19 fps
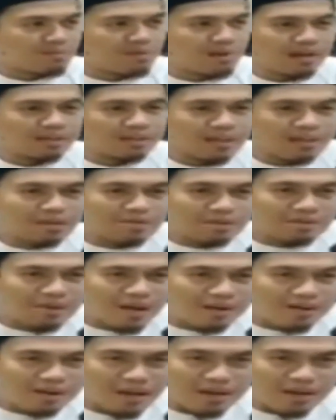Apa kata
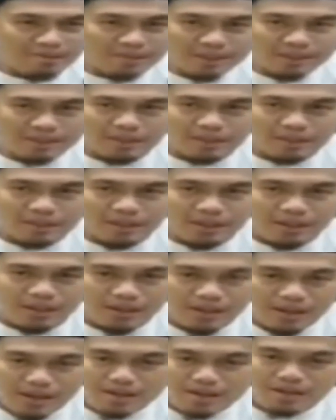Imam Ahmad?
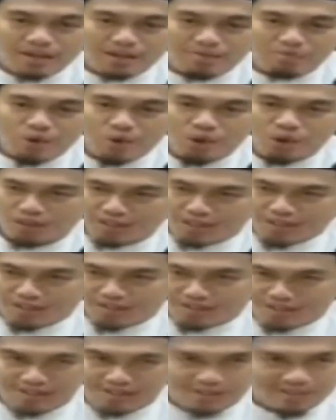Eh,
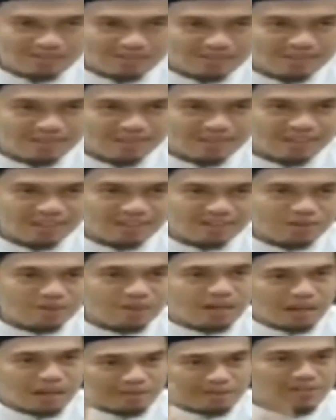muhdas. Nah,
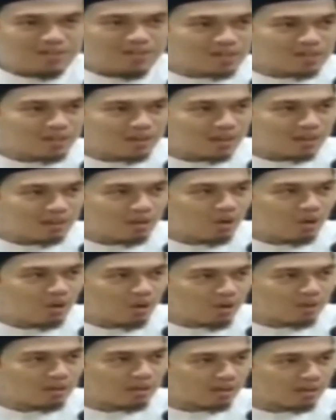udah kayak bahasa Indonesia
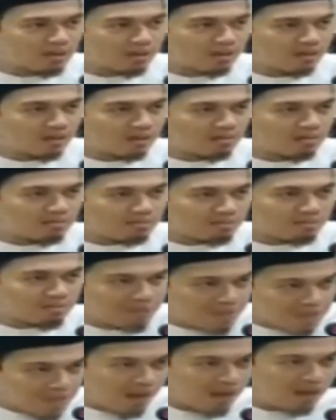kan? Hoi,
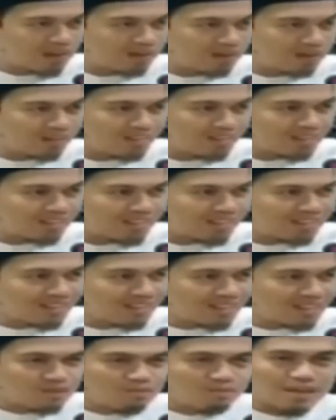bid'ah gitu.
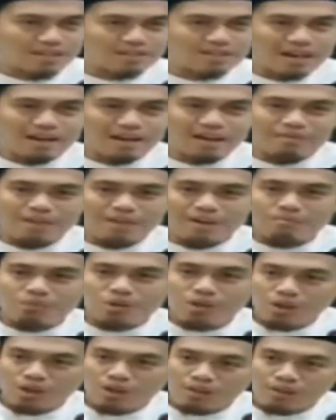Bahasa Arabnya
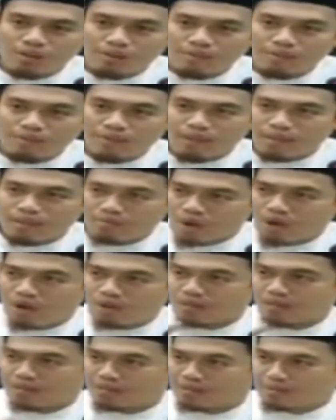muh,
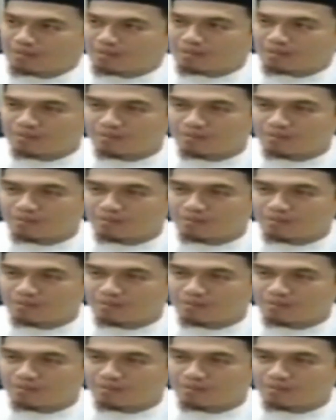muhdas.